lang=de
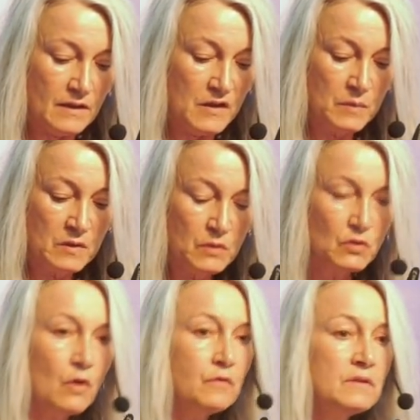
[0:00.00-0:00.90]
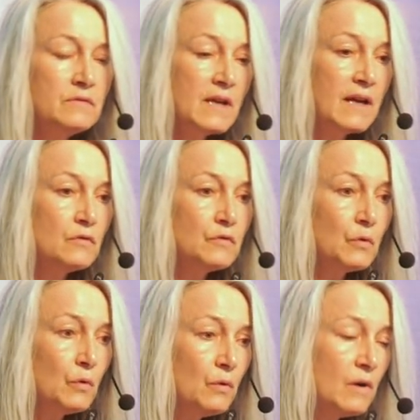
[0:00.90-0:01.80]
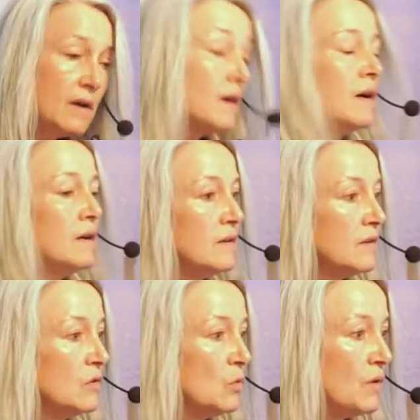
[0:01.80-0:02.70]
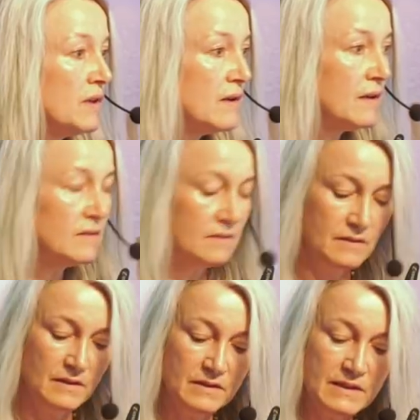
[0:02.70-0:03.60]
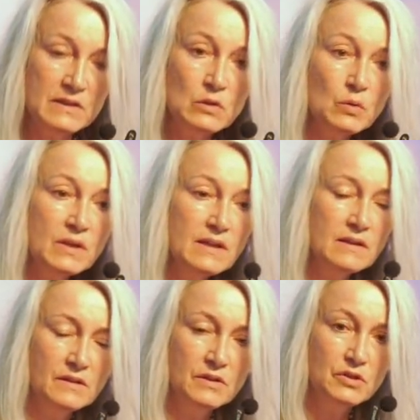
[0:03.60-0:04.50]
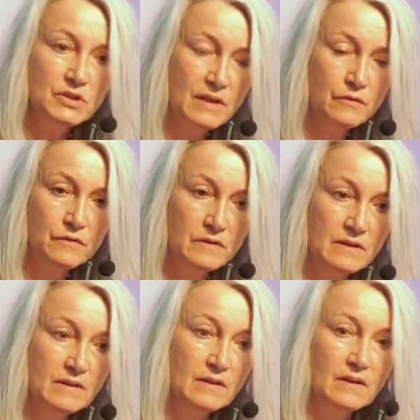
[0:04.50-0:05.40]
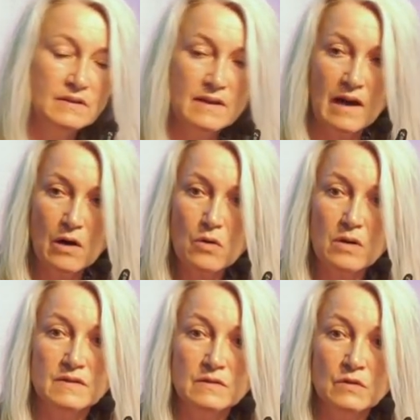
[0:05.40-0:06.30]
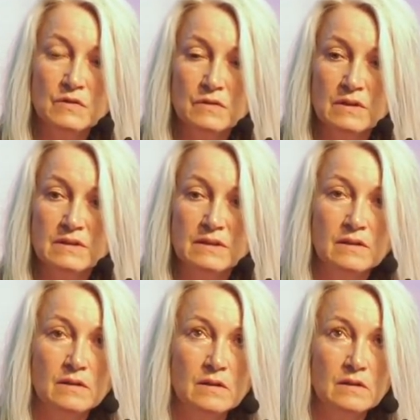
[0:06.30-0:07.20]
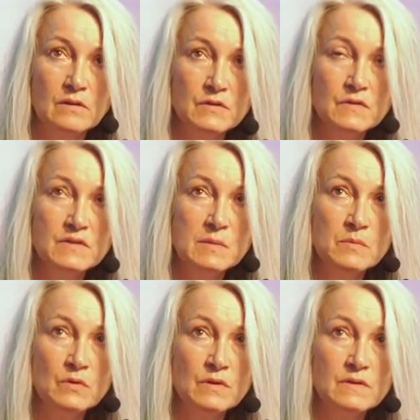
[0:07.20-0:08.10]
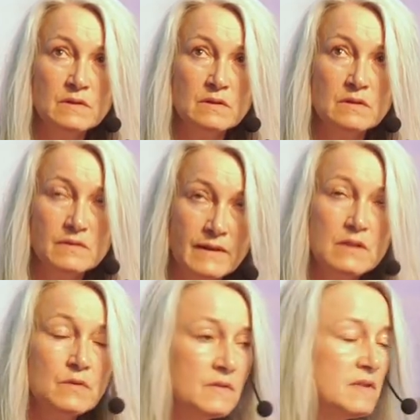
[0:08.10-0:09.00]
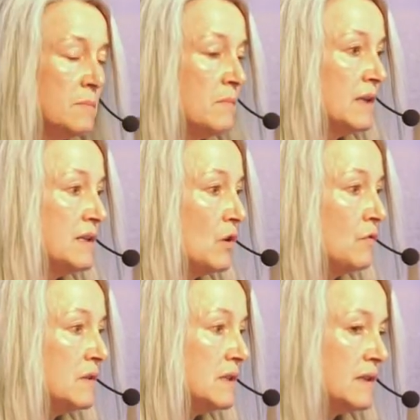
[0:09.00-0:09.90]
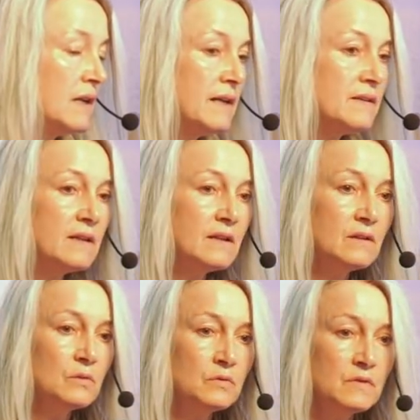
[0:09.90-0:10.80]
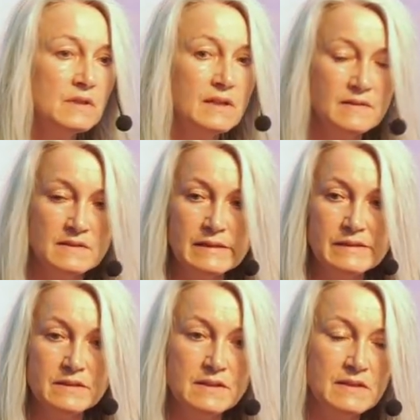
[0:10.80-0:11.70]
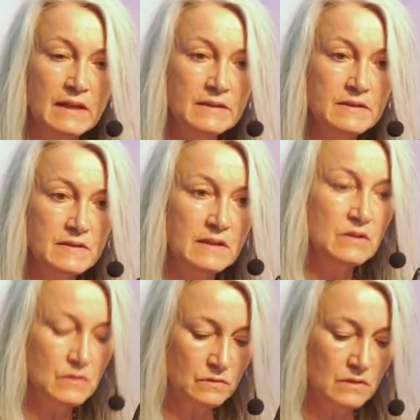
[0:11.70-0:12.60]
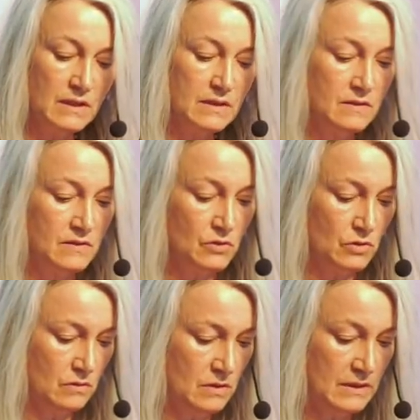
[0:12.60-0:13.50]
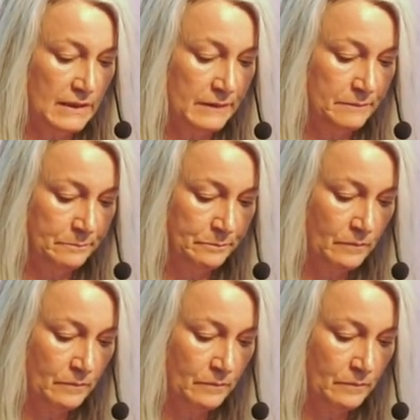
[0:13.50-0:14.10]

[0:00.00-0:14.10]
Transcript: Ich bin Betroffene wie ein früherer Nokia-Technologiechef, der auch 1900 1997, 2007 an die Öffentlichkeit ging und erzählte, dass Handys seine Gesundheit zerstört hätten.